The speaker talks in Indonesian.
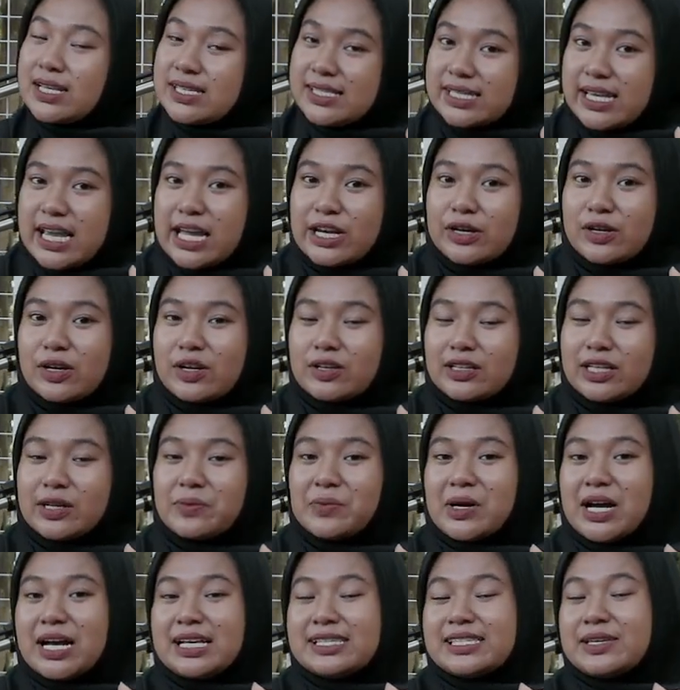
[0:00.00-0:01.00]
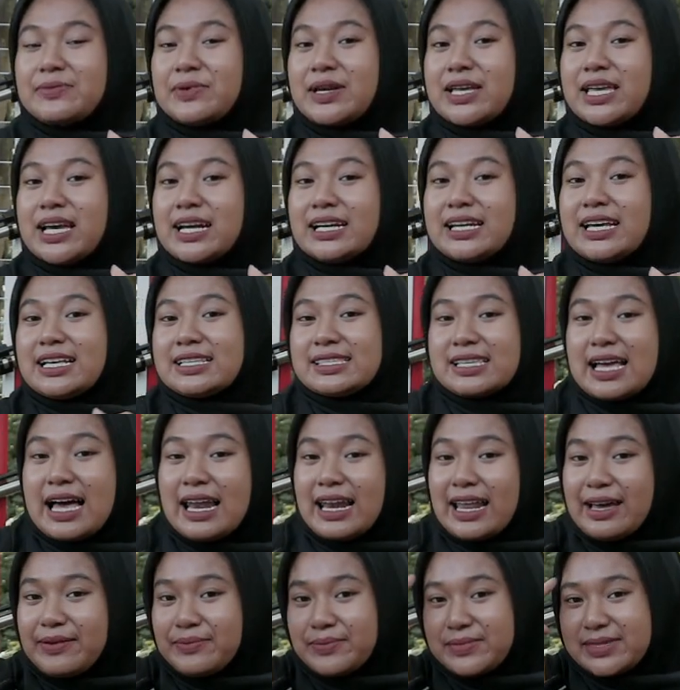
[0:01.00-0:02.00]
sekian dulu terima kasih banyak dan
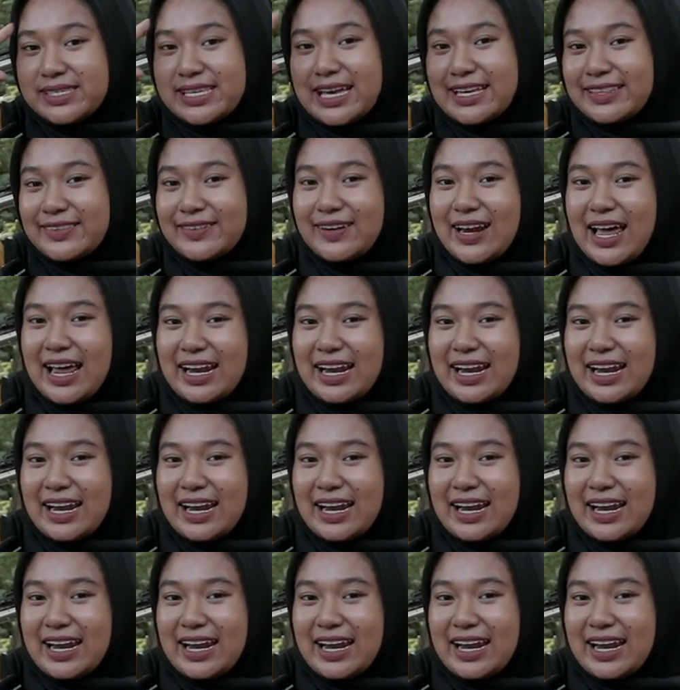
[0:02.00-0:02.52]
salam satu